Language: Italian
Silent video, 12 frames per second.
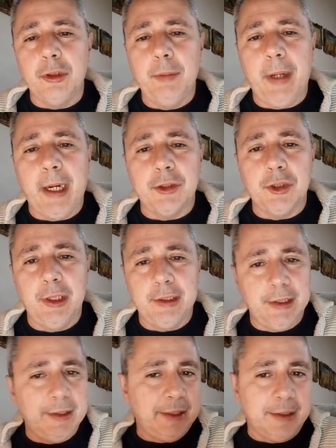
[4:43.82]
di pagine,
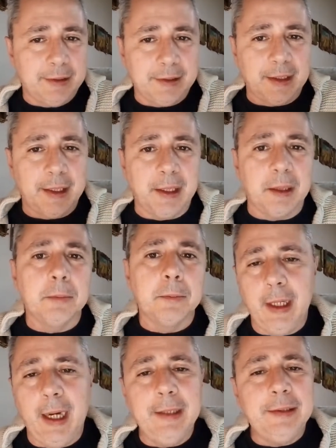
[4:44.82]
66.
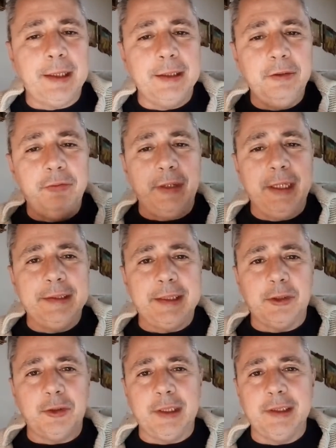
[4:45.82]
Altra differenza
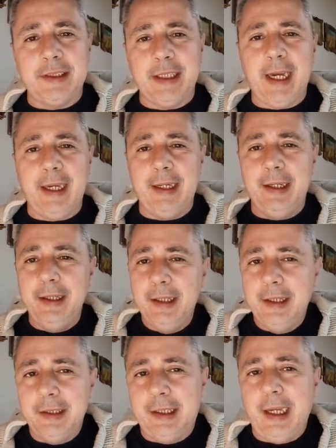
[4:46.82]
sostanziale
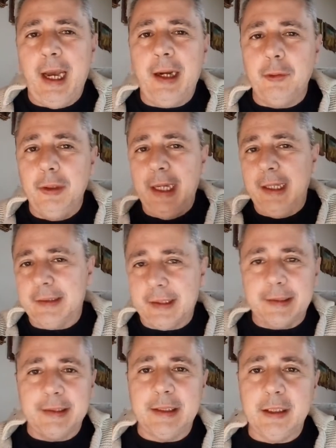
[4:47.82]
che ha con le altre
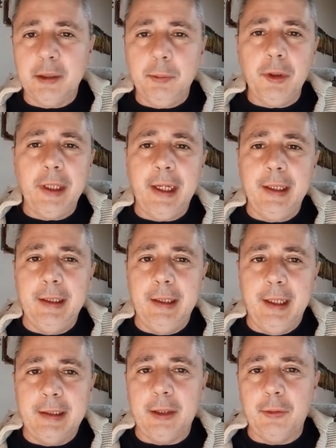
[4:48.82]
testate Bonelli
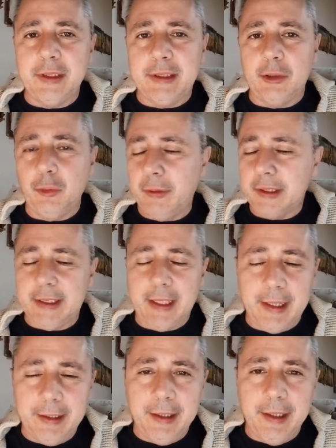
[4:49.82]
è che questa nuova
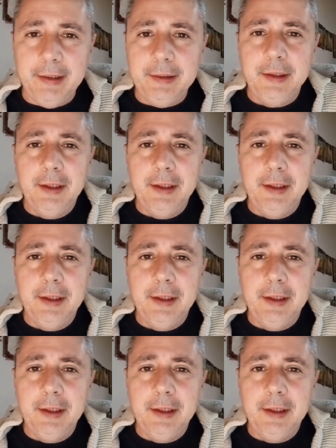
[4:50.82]
serie